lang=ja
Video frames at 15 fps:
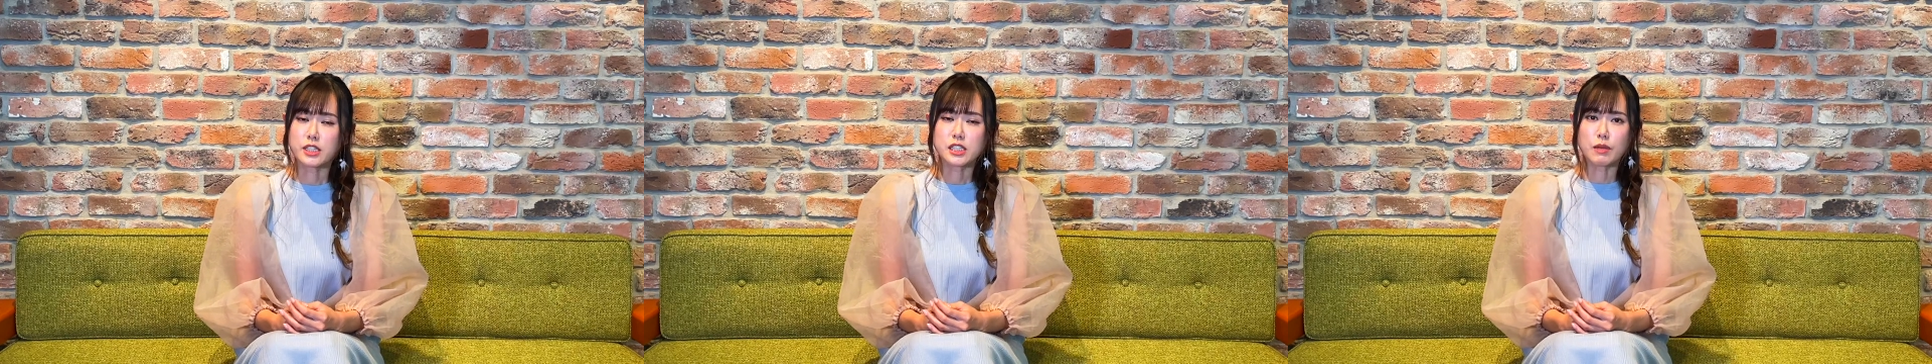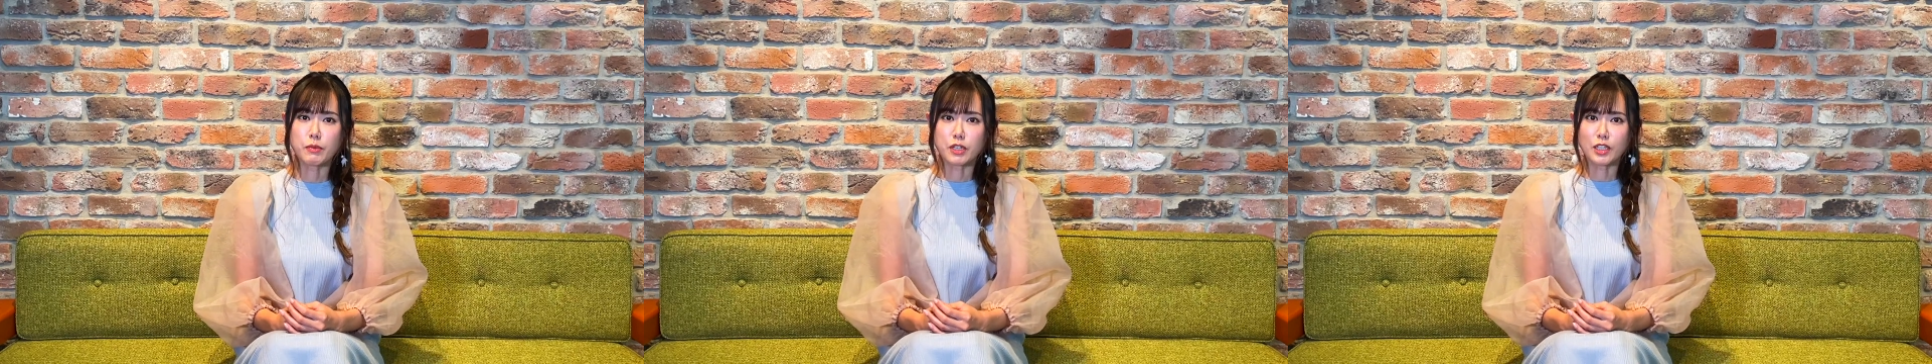
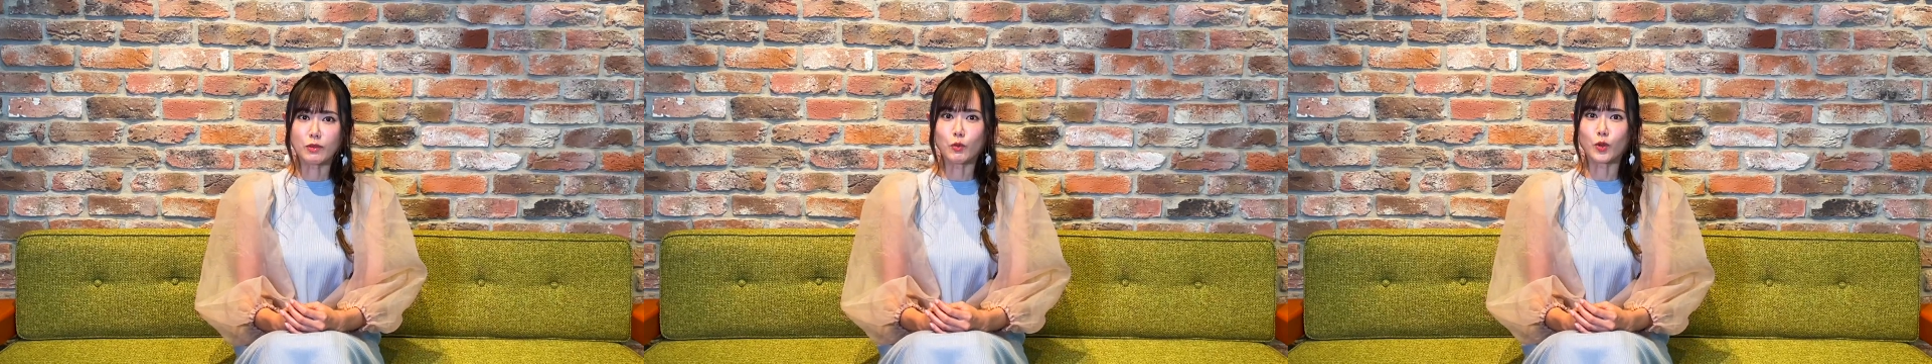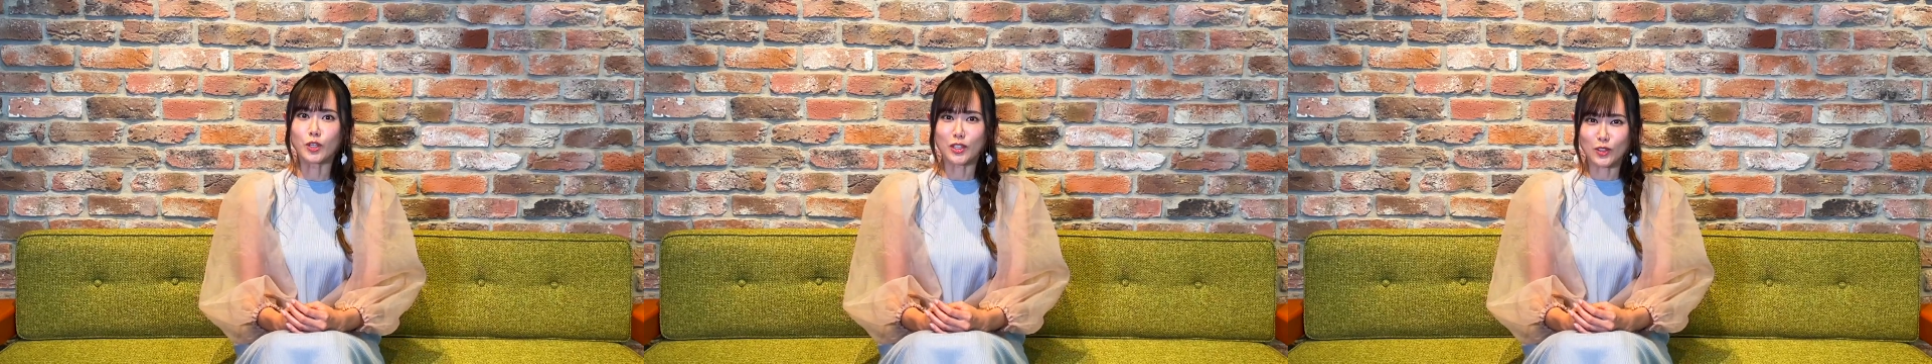様に
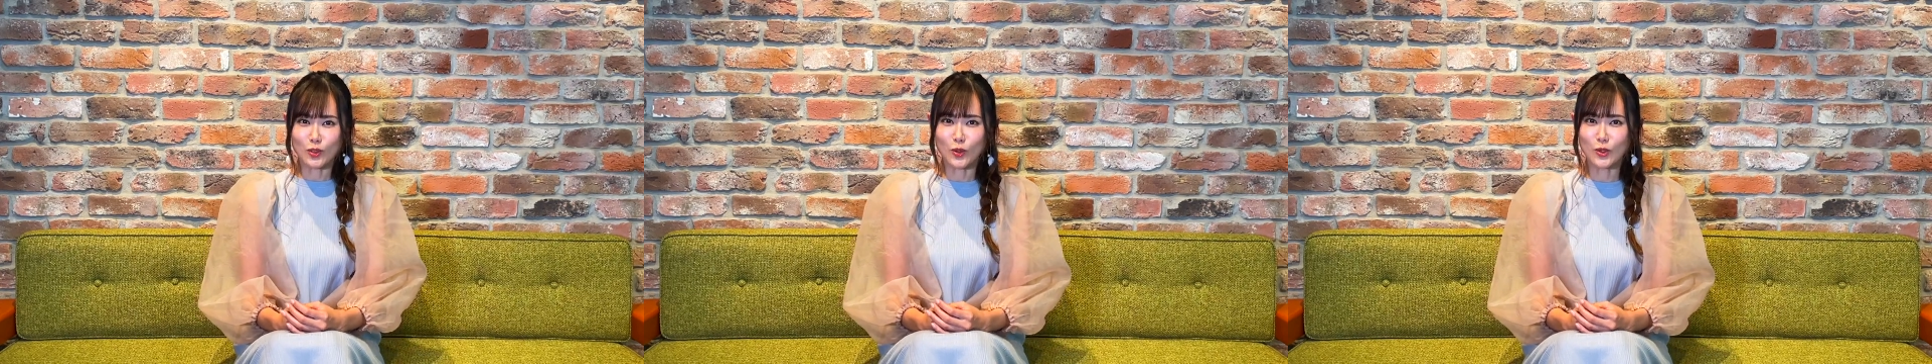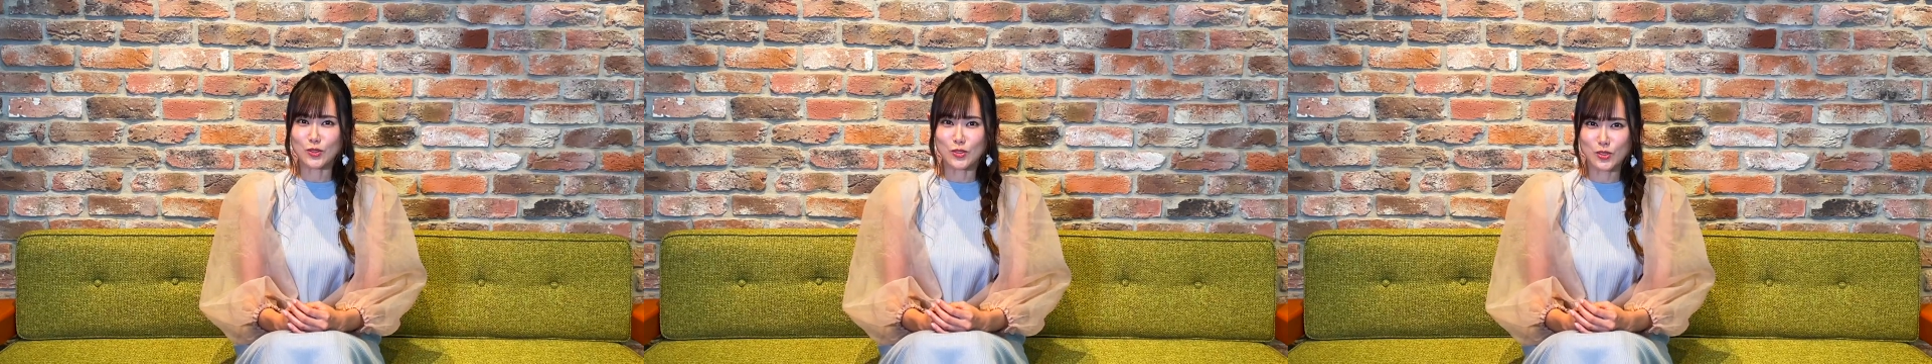もきっ
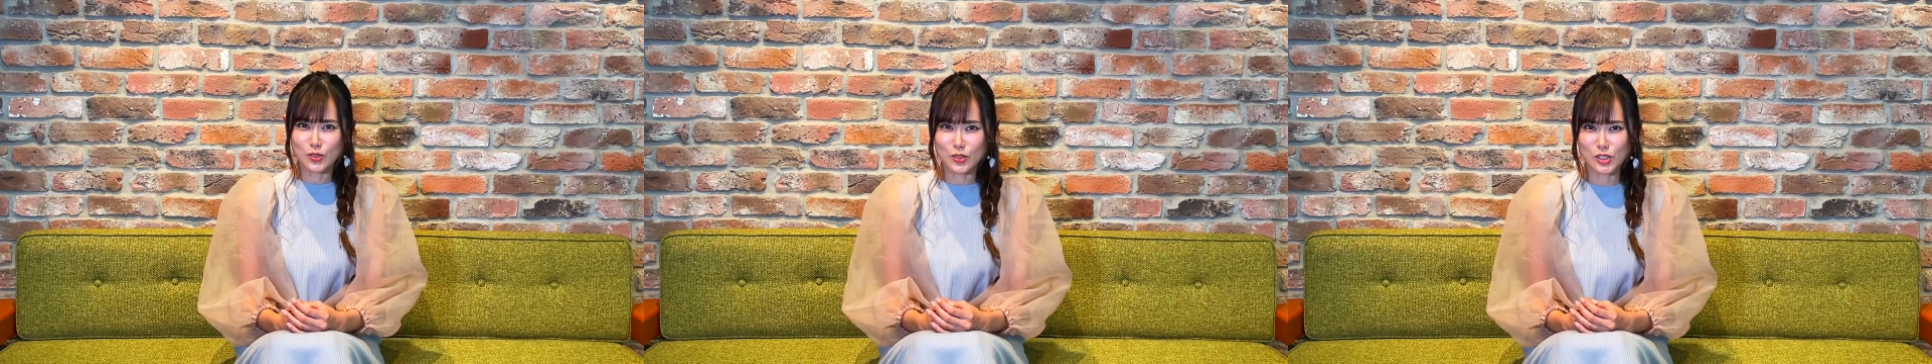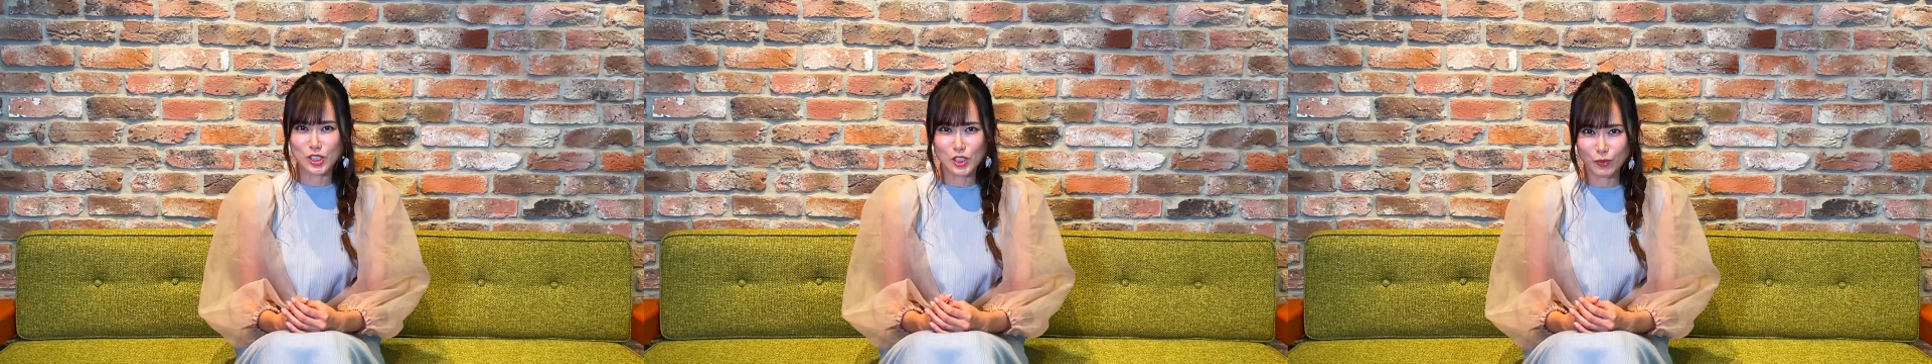と通
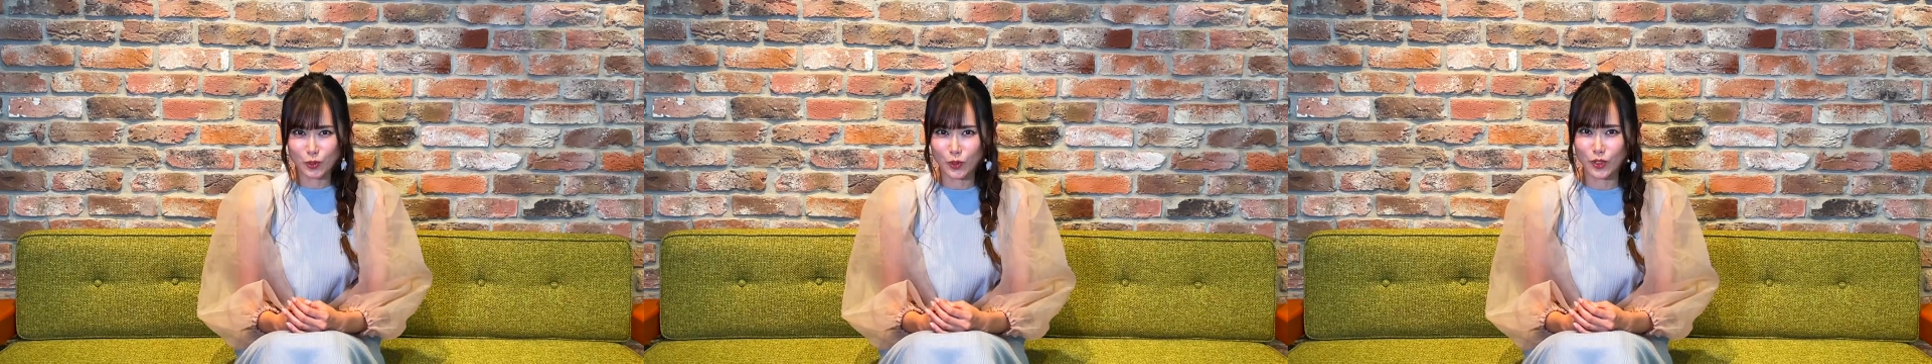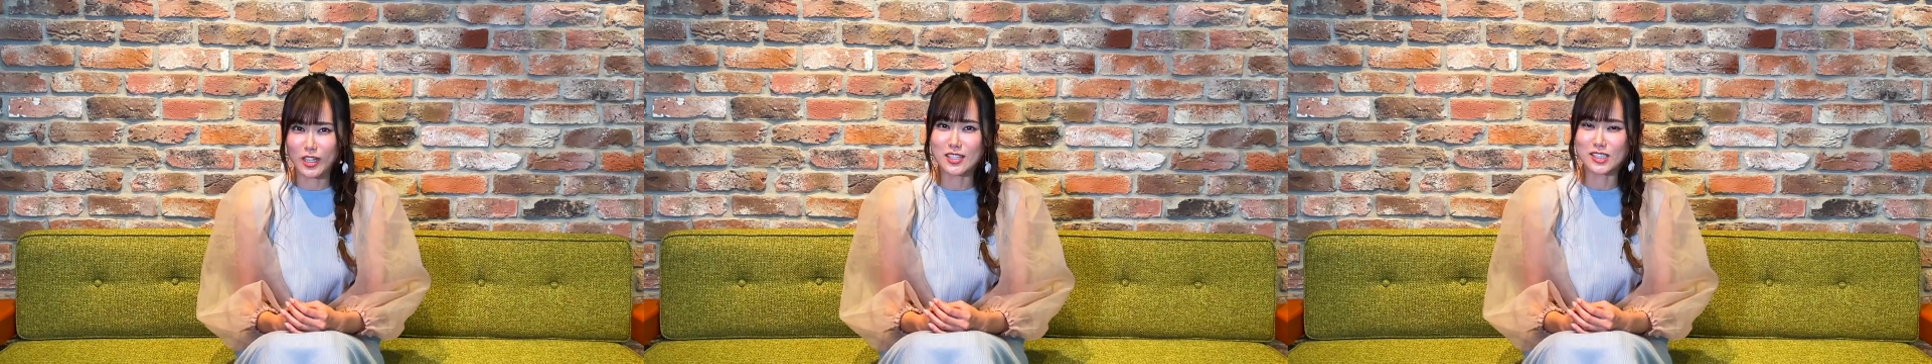じるも
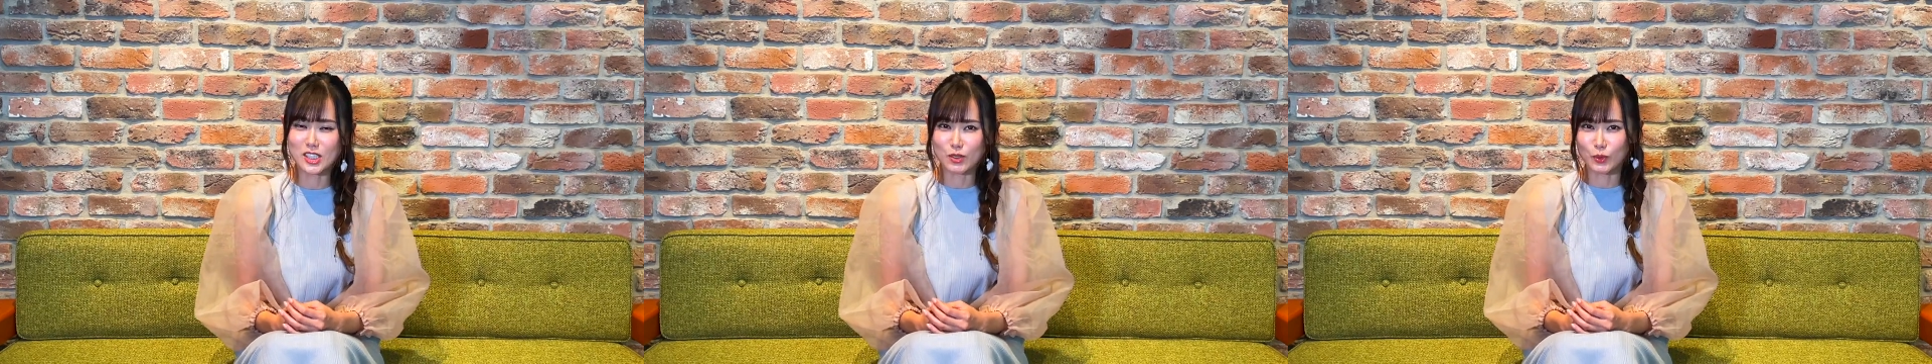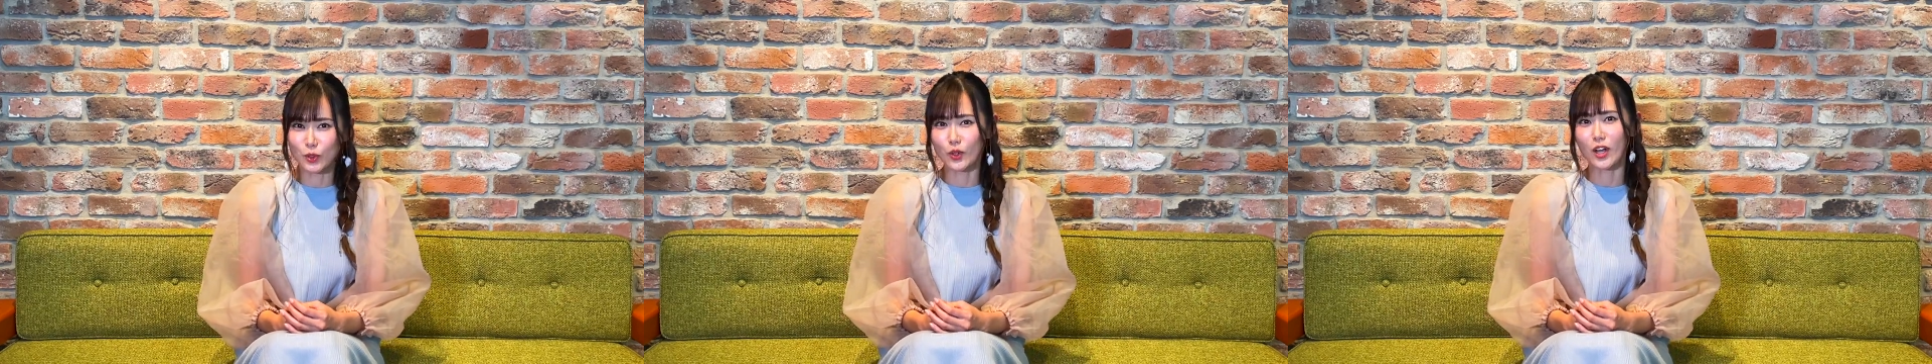の感じる
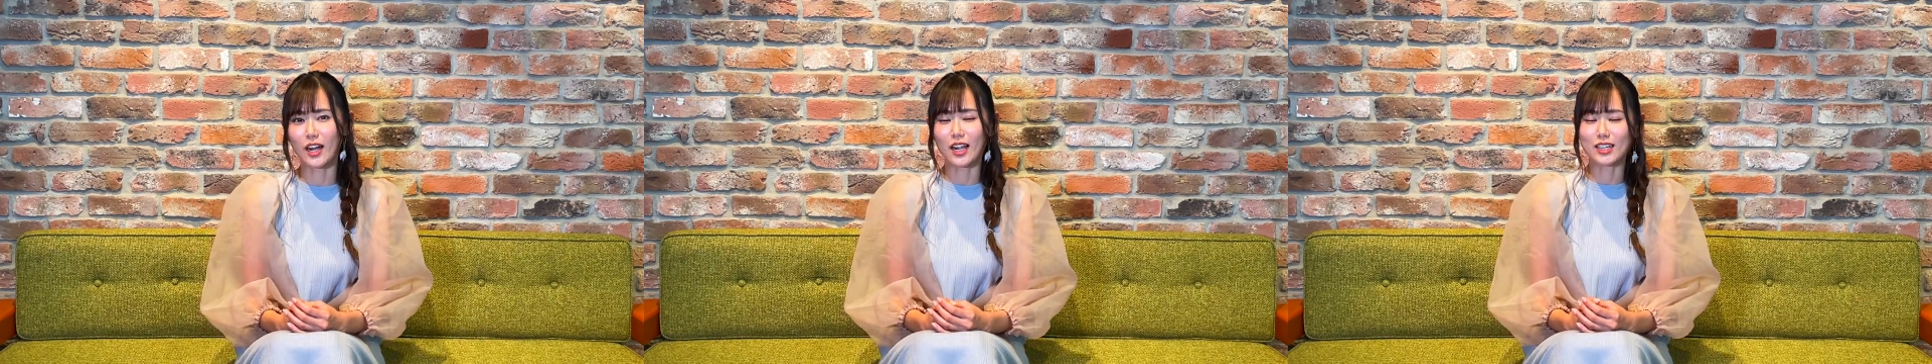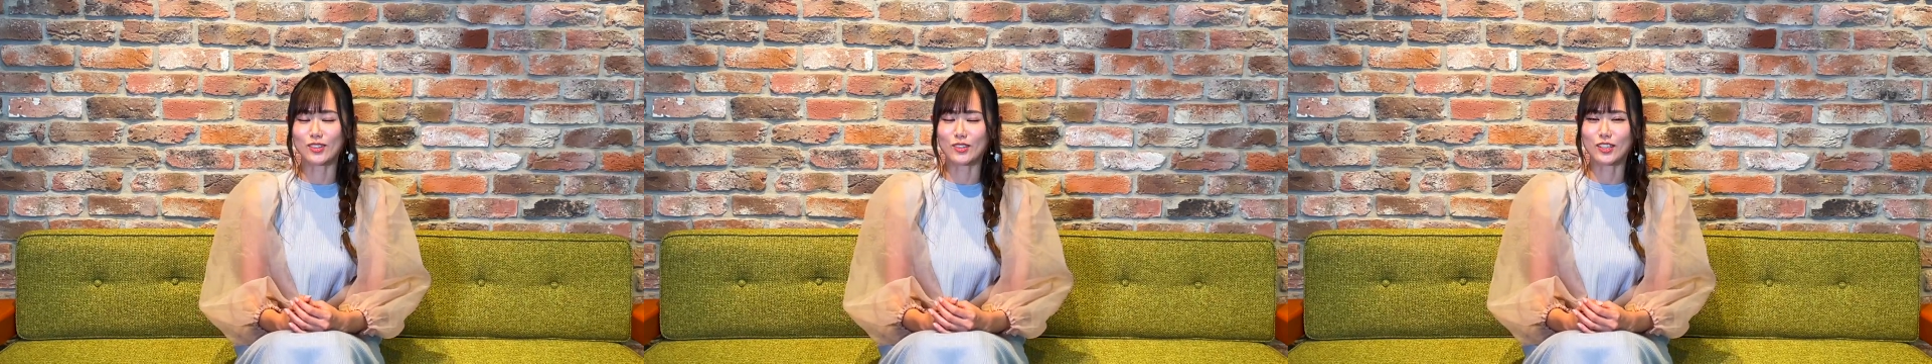ものがあ
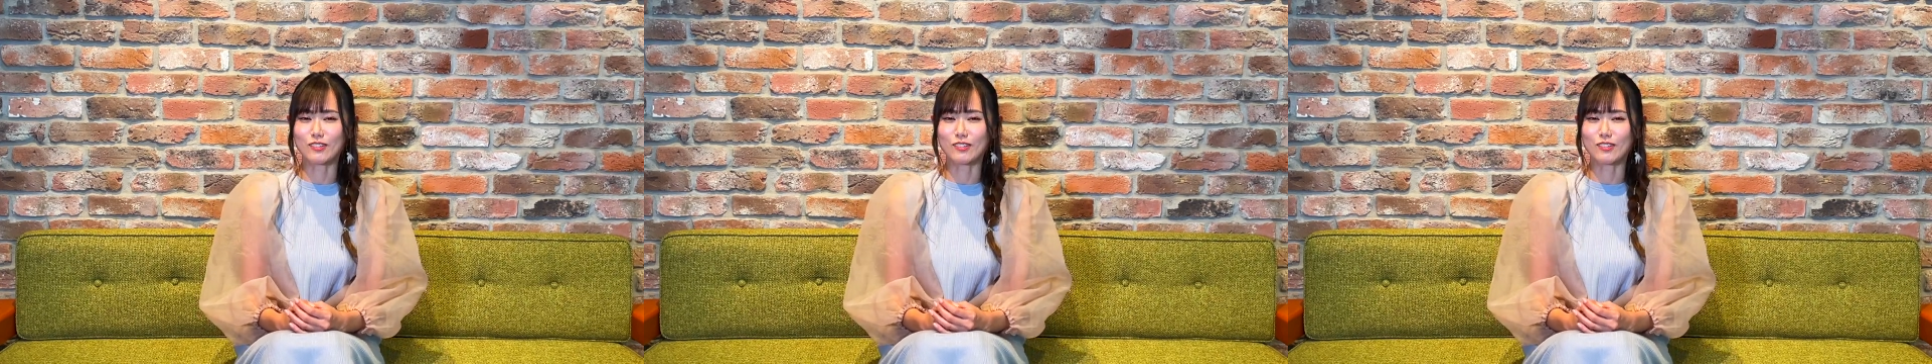るので